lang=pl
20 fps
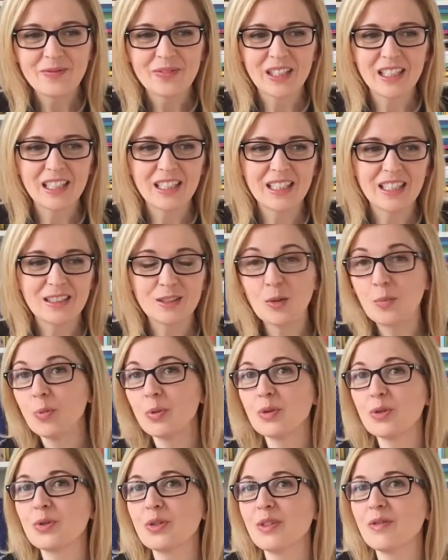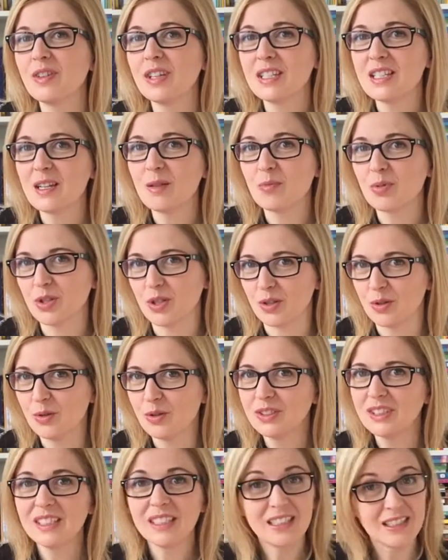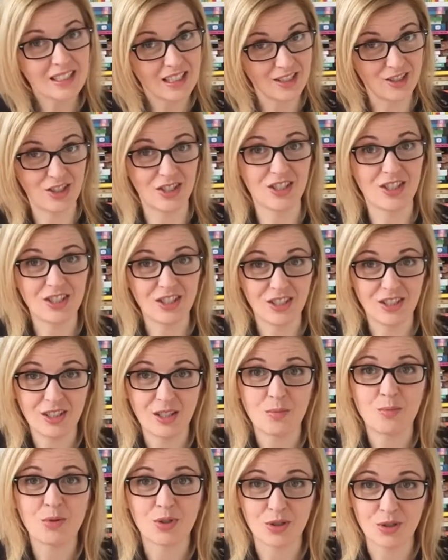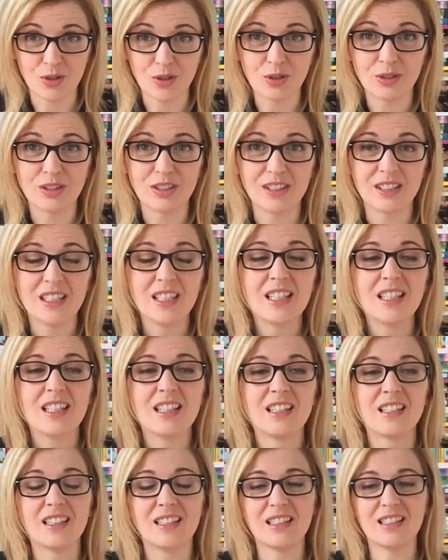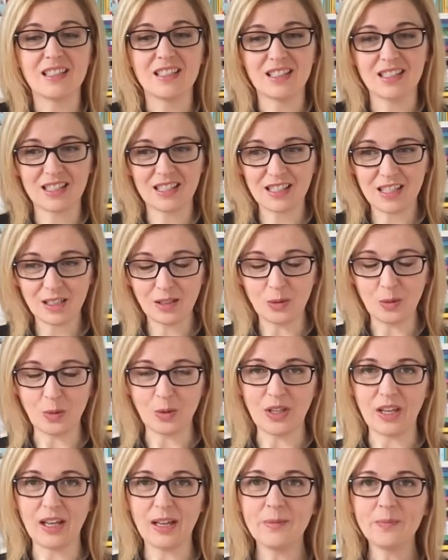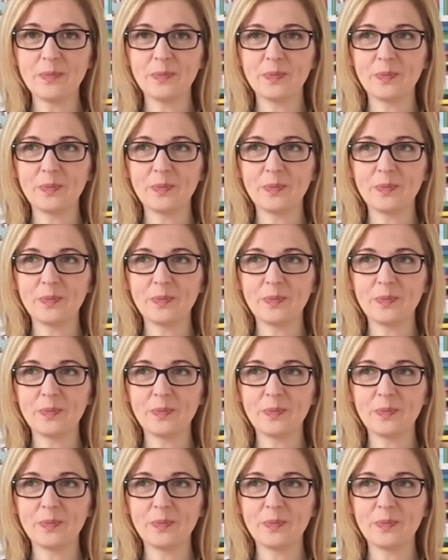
E, do poszukiwania przygód i najczęściej te przygody e, znajduje.